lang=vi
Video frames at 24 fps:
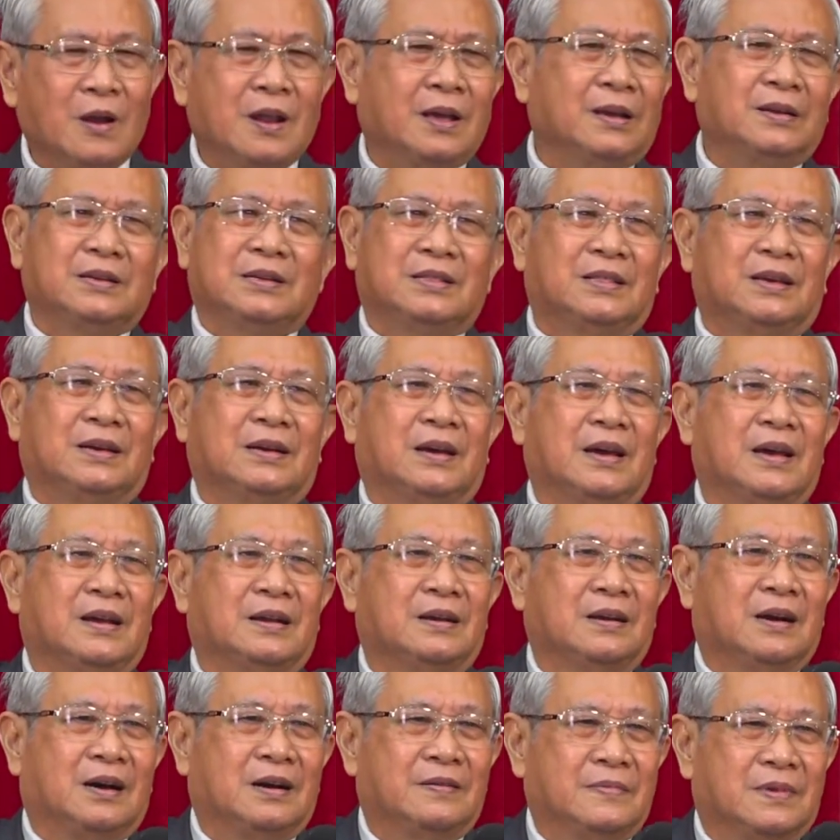Có lẽ người ta
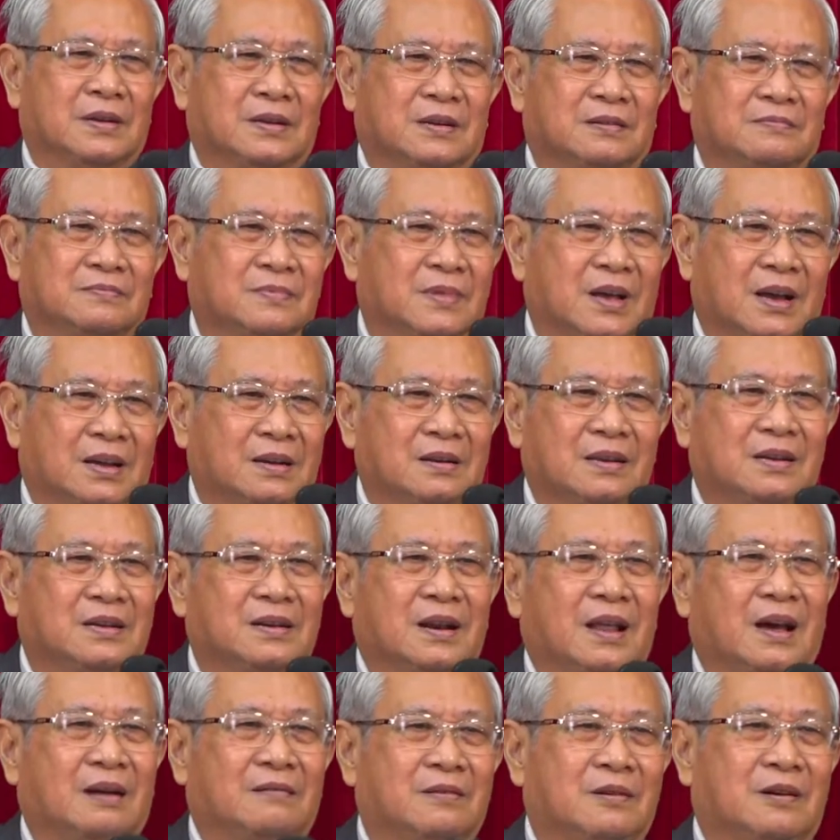khen ngợi những công tác
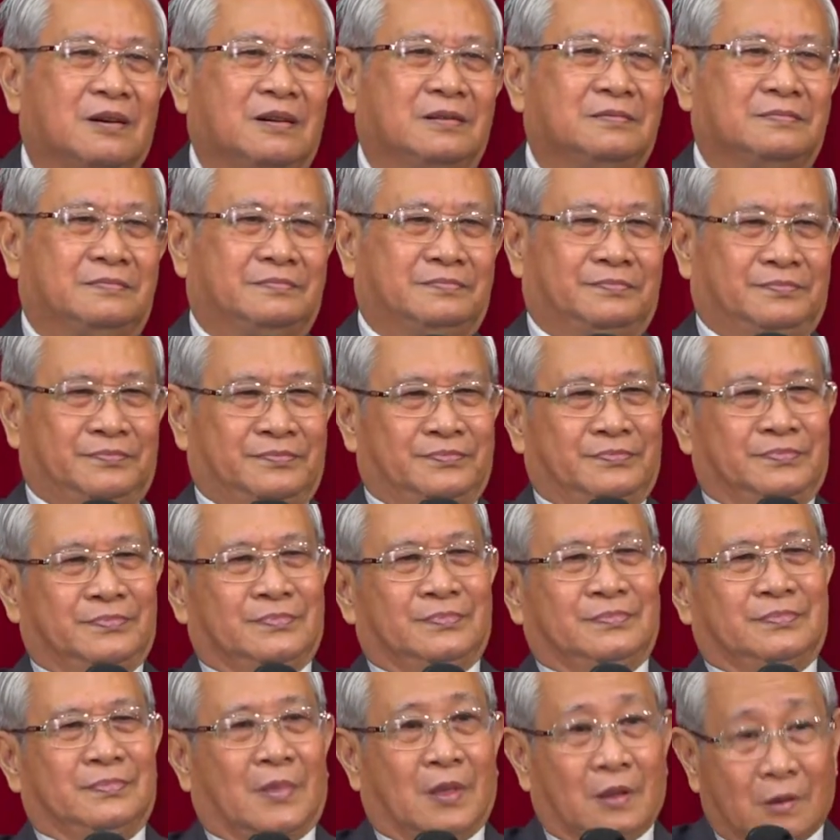lớn lao đó
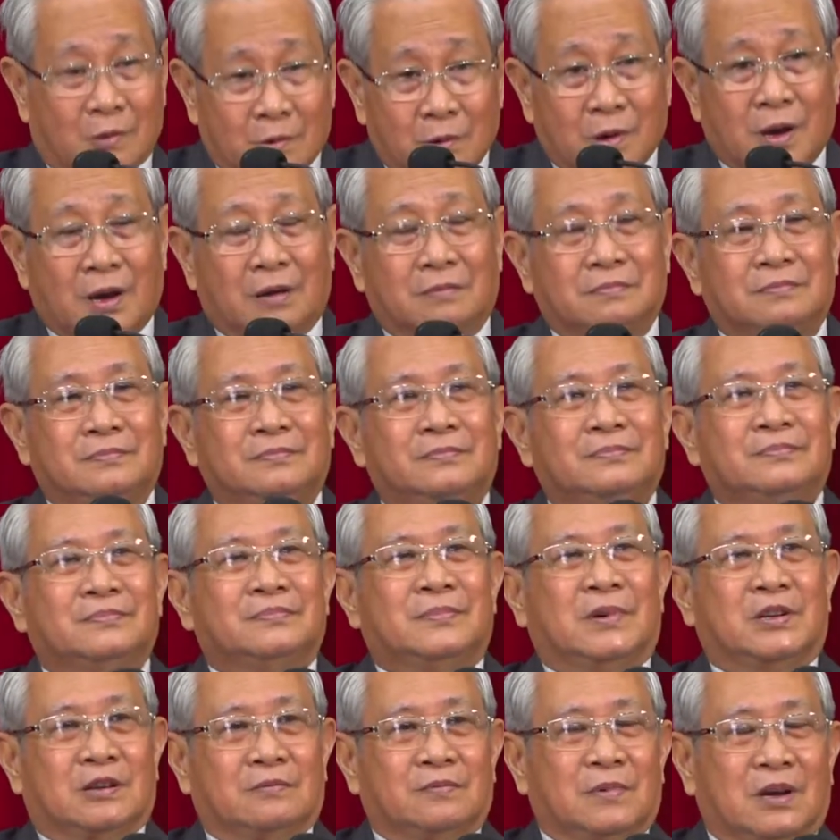của ông,
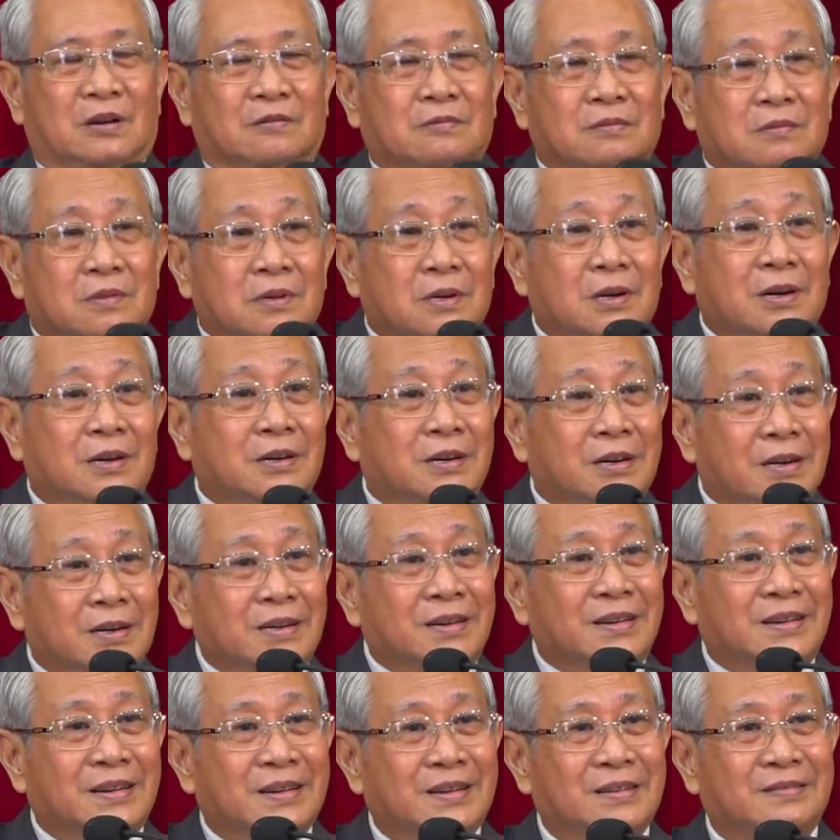mà chúng ta còn thừa
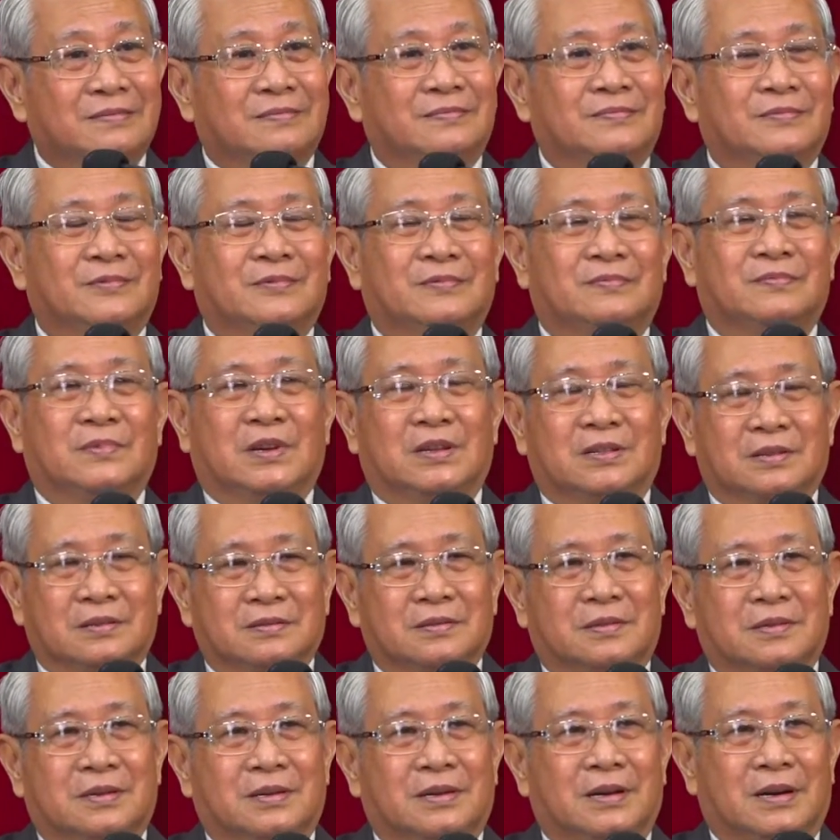hưởng. Không? Chúng ta
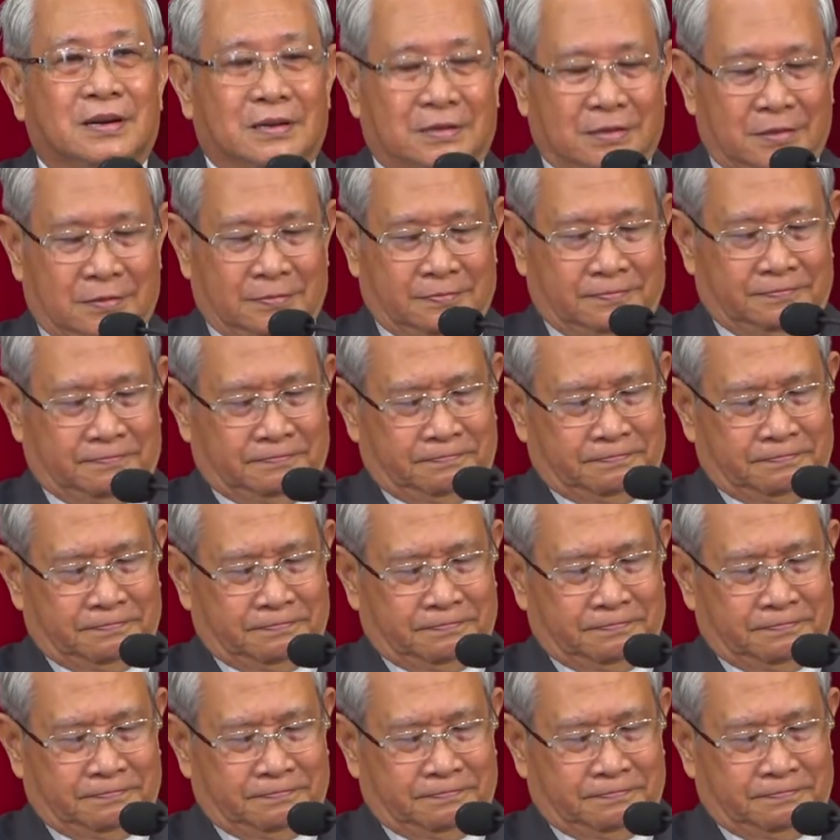còn thừa hưởng.